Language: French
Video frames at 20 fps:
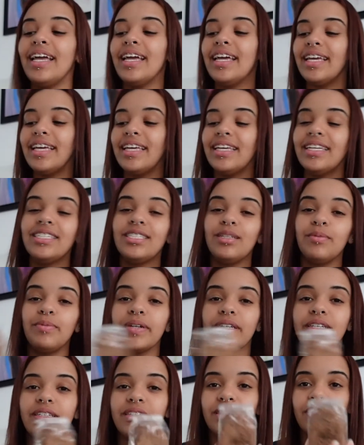Et j'ai
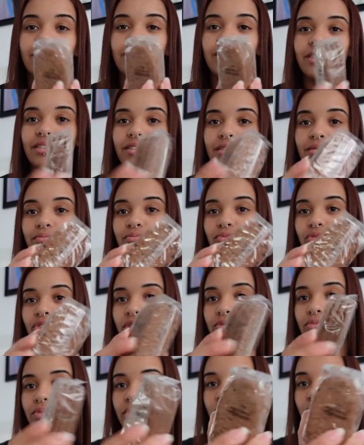pris des
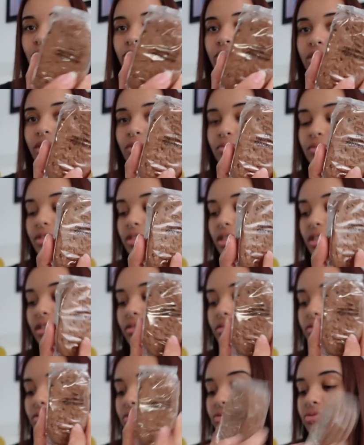petits biscuits comme ça,
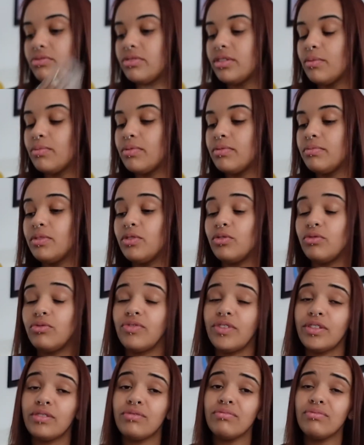euh, tout simple. Mais de toute
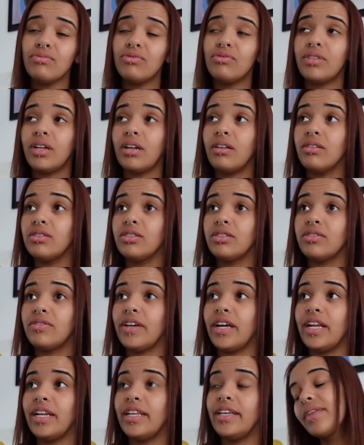façon, tout à l'heure, je vais
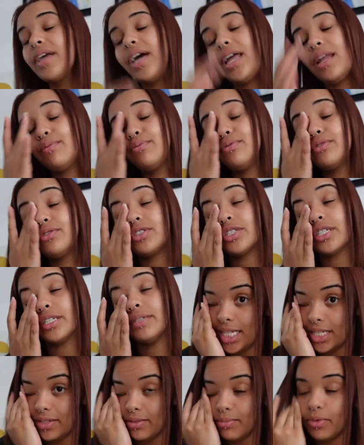aller à la boulangerie
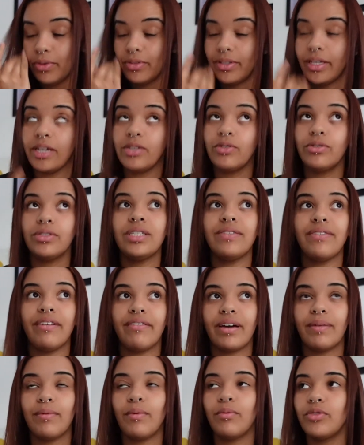et je vais me prendre quelque chose qui va
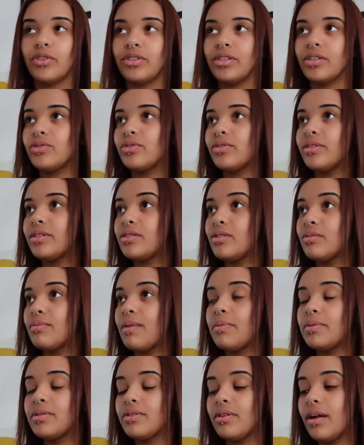vraiment me tenir sur l'estomac
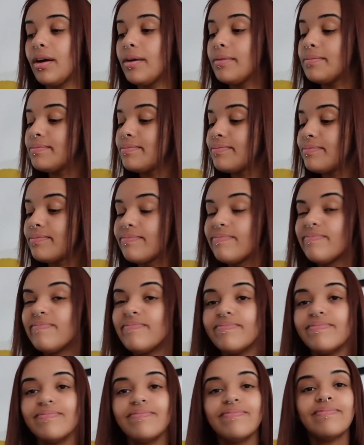parce que là,
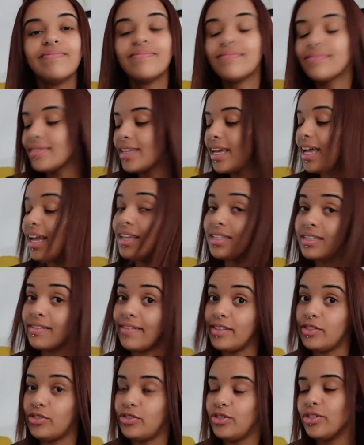ça va
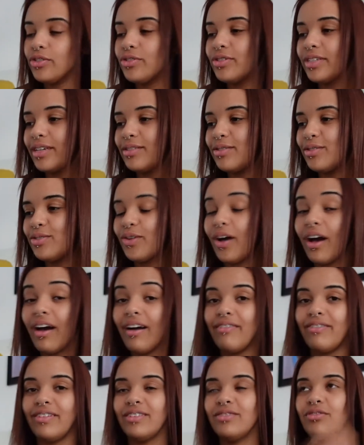être dur jusqu'à ce
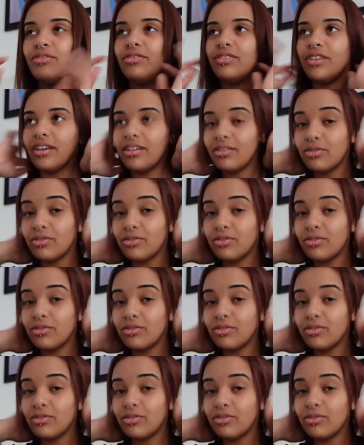soir, 22h.